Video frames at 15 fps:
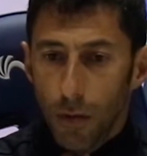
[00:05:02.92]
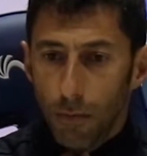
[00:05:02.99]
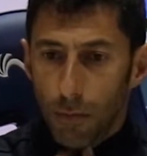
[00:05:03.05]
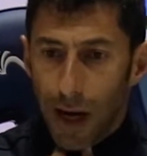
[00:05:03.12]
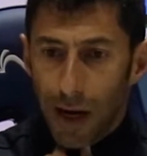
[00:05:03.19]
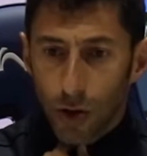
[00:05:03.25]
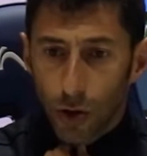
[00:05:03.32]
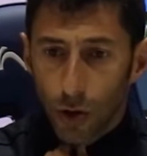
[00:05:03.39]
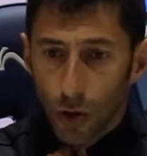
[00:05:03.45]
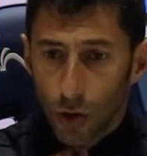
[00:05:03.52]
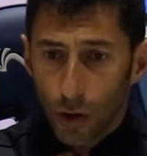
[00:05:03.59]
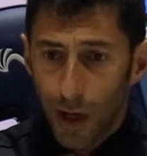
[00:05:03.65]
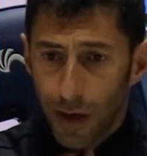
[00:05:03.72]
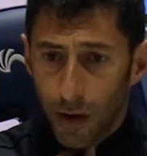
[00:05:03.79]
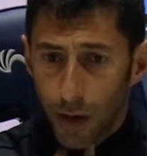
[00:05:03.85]
Ma lo
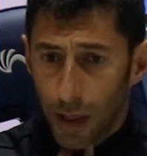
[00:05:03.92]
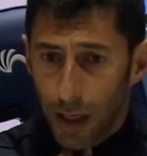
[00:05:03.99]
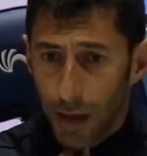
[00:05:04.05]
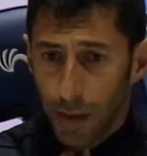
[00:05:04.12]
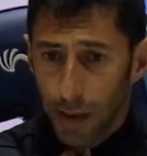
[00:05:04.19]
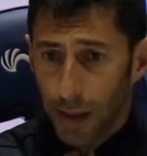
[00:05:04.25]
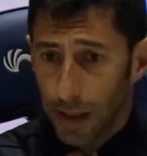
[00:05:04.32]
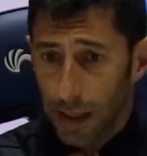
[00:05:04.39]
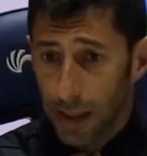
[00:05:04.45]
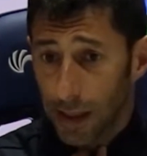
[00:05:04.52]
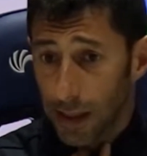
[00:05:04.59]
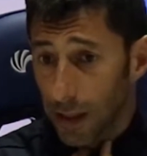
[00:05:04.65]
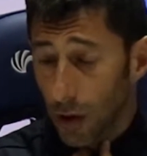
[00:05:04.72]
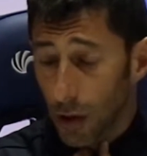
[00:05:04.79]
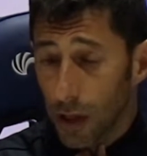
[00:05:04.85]
scorso anno è capitata la
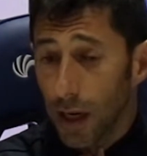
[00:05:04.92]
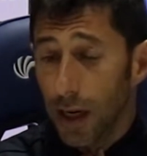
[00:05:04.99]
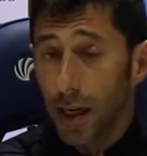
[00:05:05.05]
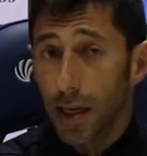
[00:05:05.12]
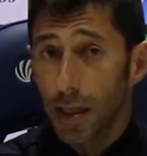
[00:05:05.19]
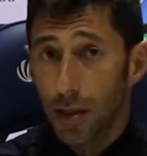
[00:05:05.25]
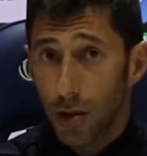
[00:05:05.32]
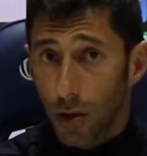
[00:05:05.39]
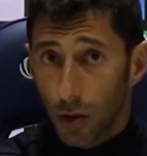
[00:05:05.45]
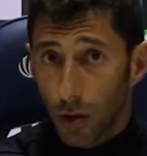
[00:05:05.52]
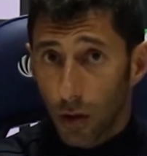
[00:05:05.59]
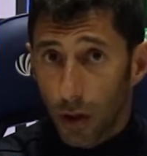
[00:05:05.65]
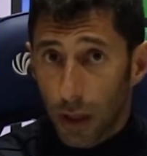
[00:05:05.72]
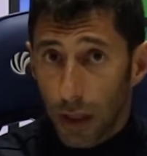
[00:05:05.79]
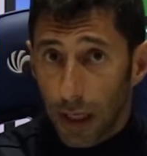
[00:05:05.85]
stessa cosa all'inizio
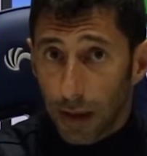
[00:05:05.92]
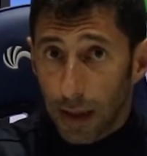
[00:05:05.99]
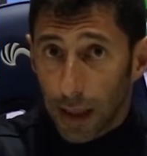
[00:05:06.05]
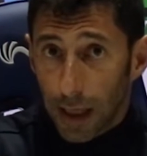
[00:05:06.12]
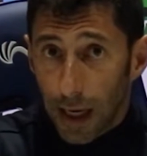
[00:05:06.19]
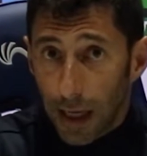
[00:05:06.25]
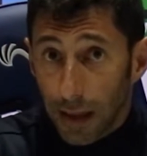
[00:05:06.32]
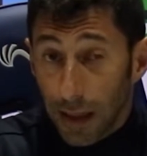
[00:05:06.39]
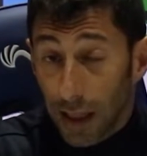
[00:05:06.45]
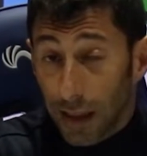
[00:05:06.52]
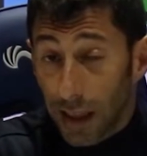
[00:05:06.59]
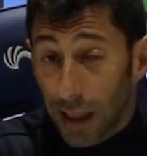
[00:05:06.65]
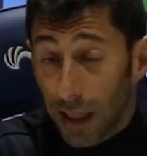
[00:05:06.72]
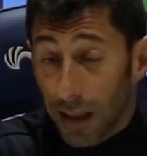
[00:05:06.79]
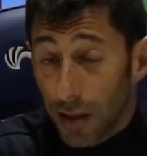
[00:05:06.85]
con gli attaccanti. Gli
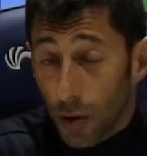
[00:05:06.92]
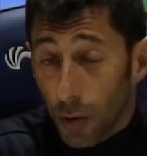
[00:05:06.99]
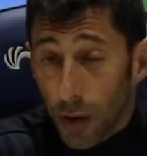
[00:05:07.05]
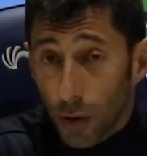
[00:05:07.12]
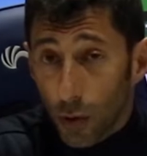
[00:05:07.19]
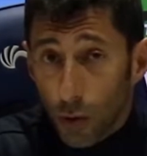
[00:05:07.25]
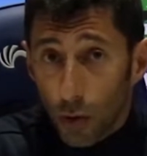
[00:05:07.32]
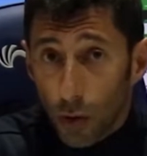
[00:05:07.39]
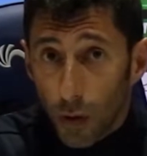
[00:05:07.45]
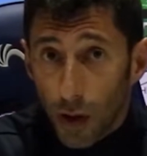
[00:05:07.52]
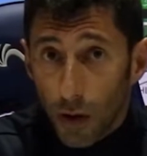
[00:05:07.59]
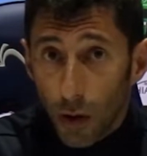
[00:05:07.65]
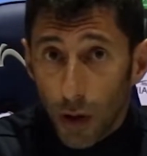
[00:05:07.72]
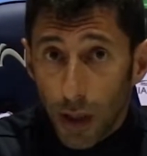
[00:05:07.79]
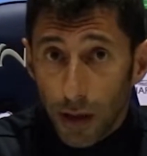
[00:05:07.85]
attaccanti soprattutto
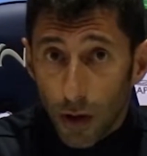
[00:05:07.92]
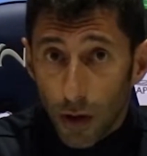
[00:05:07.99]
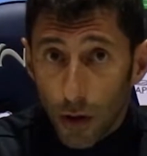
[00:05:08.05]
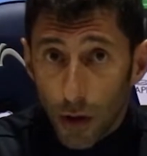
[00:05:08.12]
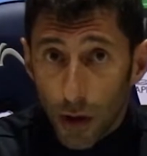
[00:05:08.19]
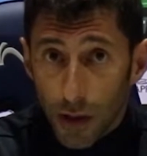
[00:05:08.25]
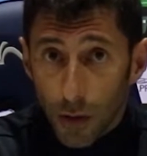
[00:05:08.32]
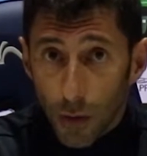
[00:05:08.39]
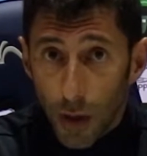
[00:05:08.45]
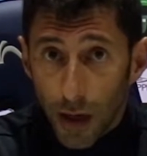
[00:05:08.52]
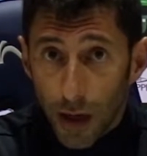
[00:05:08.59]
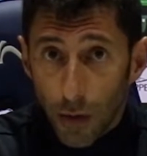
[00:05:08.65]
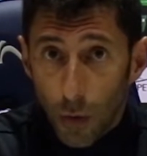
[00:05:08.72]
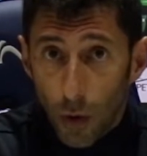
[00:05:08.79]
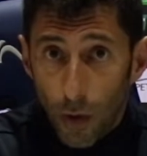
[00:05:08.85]
quando entrano in una
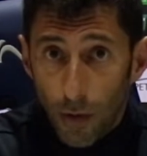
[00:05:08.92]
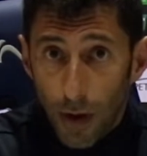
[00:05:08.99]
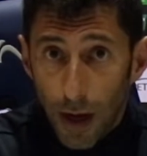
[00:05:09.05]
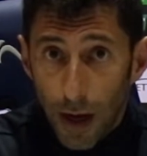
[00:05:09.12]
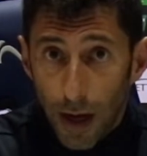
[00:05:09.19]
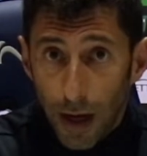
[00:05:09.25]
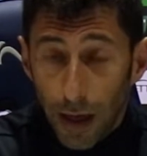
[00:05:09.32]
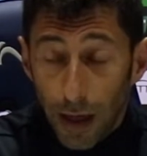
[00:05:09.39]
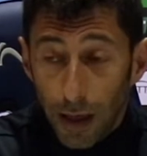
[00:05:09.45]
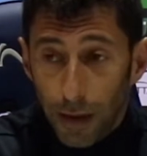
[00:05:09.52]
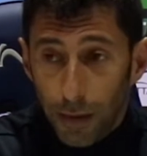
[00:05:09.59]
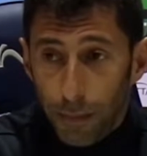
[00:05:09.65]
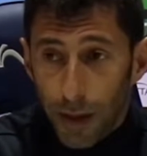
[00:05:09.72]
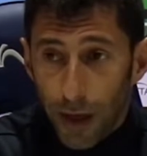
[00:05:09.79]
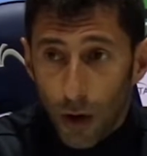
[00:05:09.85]
squadra
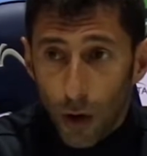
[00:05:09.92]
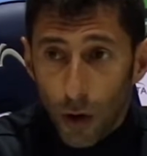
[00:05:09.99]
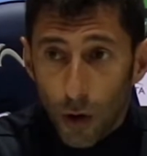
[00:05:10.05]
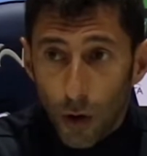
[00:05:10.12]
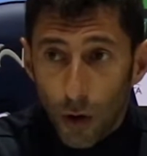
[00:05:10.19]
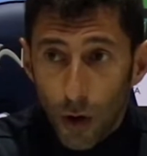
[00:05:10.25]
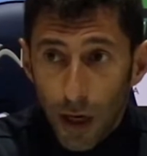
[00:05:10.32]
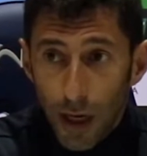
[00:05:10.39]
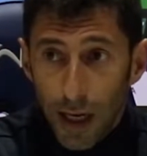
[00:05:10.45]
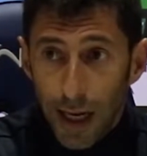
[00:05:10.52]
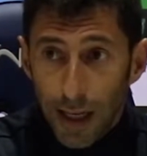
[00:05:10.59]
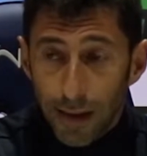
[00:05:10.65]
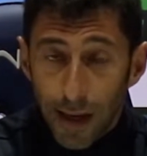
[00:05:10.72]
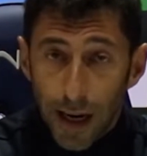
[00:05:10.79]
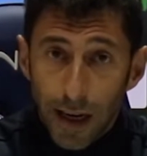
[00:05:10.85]
nuova, per loro
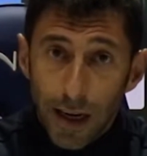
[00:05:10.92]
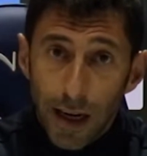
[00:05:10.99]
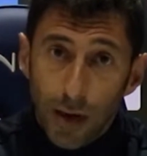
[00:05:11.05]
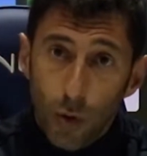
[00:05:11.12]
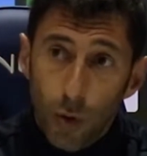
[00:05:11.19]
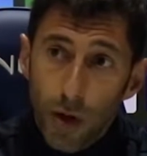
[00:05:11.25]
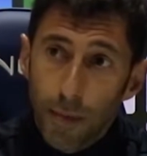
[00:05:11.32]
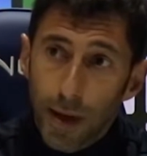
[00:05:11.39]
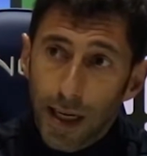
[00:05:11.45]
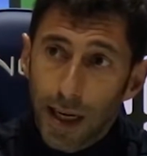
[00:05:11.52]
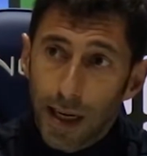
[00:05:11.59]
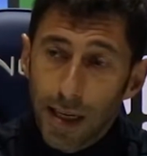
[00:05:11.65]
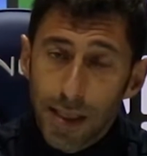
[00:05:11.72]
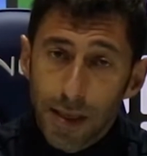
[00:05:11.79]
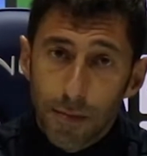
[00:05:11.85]
entrare in alcuni
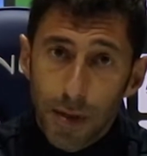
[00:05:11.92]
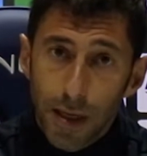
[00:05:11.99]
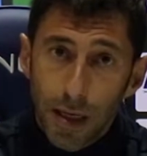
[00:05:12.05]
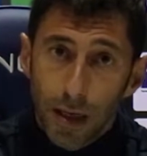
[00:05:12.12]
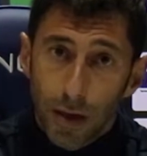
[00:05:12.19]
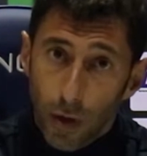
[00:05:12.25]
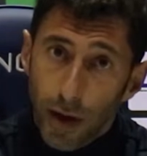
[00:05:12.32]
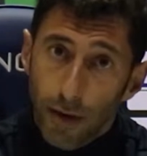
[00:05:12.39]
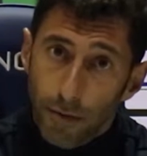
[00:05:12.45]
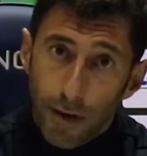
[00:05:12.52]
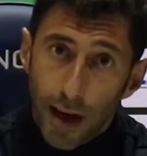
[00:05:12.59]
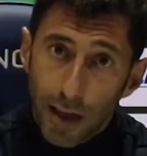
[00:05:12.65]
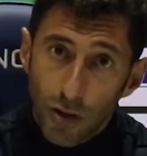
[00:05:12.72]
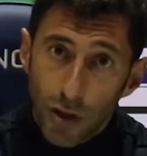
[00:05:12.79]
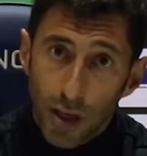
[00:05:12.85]
meccanismi non è
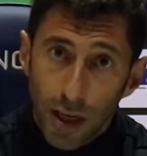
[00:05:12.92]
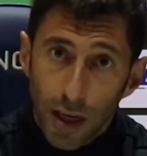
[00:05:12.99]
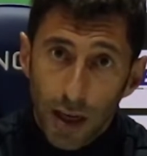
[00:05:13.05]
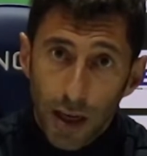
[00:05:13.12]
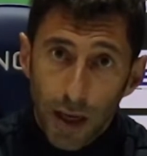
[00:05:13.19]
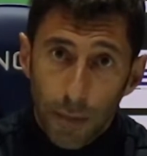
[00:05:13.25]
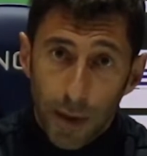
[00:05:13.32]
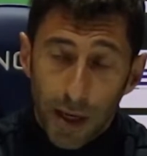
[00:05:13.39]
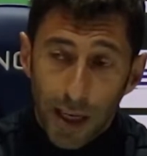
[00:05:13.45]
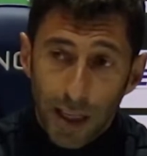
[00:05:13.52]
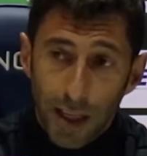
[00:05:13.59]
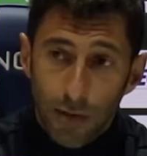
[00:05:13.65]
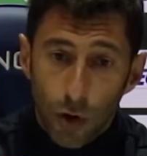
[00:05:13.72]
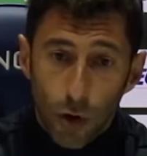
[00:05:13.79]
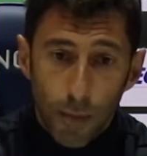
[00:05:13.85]
facile, perché
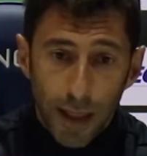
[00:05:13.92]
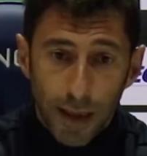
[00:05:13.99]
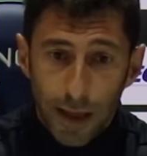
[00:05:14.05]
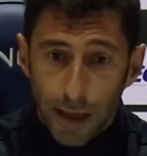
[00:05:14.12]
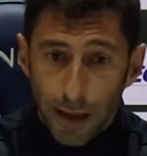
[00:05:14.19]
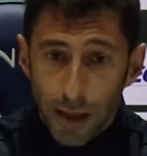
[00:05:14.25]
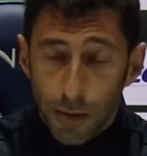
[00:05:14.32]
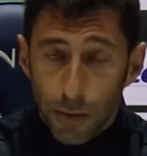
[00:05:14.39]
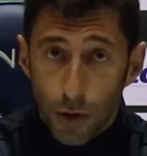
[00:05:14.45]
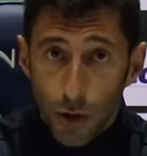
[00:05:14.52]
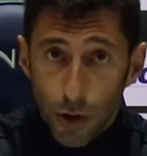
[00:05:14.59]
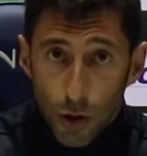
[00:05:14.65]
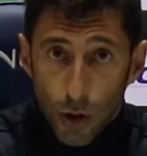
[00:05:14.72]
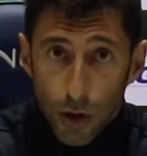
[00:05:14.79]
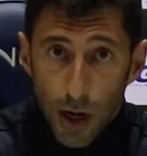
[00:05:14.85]
devono mettere a
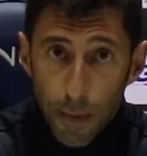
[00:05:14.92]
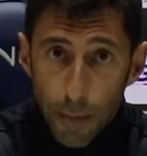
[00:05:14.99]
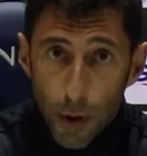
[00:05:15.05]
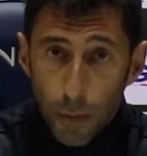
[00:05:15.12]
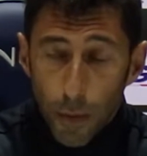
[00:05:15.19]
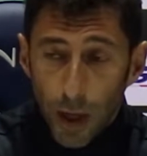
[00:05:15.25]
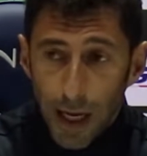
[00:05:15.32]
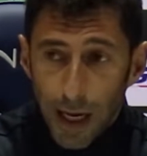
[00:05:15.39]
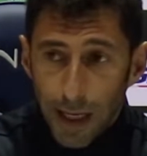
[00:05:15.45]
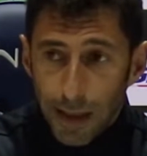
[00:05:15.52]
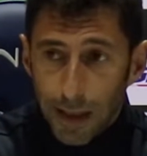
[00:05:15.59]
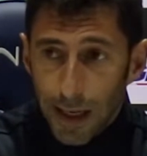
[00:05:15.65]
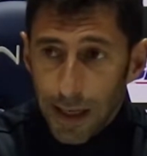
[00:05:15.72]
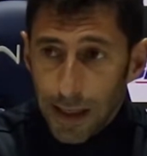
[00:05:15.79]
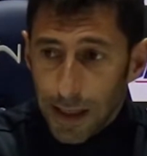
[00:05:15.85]
disposizione le proprie
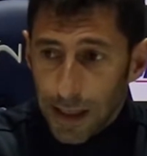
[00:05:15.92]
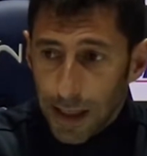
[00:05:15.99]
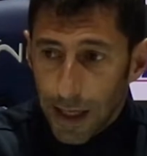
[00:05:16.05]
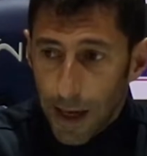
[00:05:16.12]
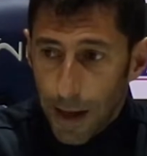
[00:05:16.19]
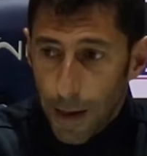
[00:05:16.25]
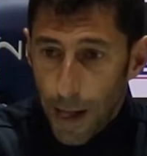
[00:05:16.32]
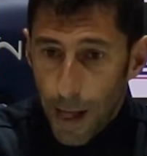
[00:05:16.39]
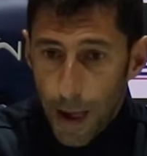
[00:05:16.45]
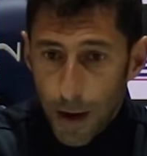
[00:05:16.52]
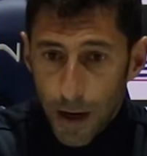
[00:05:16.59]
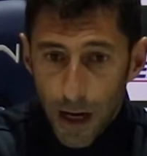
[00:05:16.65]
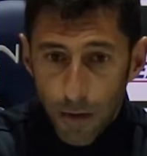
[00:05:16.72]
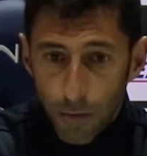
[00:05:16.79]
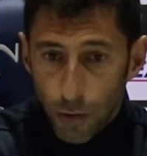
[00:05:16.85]
caratteristiche
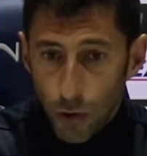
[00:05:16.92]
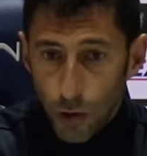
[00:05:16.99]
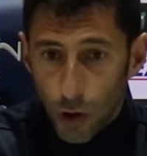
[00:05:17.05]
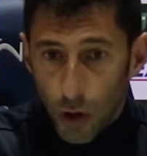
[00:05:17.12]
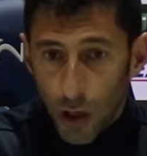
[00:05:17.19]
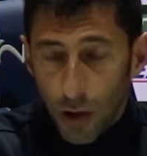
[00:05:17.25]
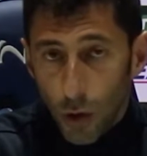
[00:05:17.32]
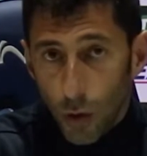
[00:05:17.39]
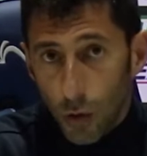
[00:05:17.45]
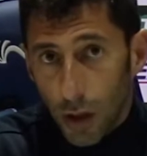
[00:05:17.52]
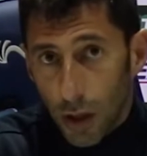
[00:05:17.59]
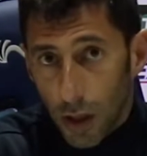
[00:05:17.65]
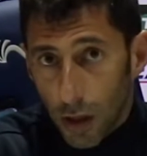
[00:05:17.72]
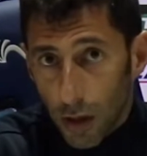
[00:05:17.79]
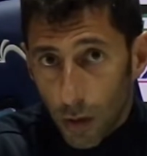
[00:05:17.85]
in funzione di
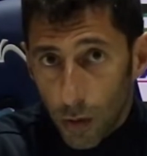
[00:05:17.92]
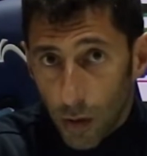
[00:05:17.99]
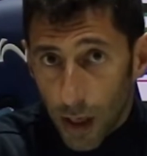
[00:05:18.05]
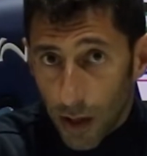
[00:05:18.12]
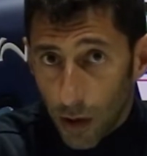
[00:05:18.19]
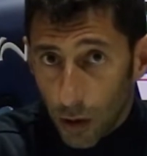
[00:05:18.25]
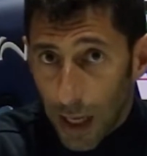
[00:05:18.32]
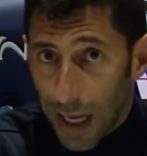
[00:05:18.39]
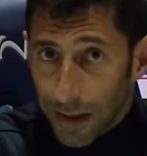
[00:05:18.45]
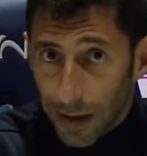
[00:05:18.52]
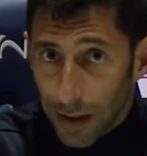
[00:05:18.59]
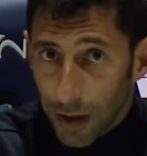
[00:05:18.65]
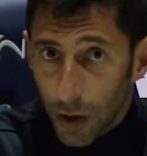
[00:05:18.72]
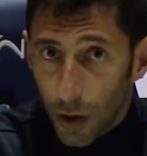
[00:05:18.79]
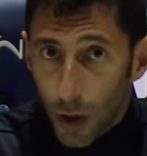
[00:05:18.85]
un, un credo
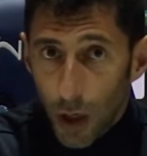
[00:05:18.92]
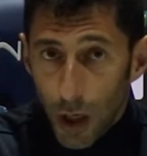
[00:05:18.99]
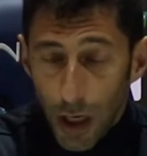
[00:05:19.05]
tattico.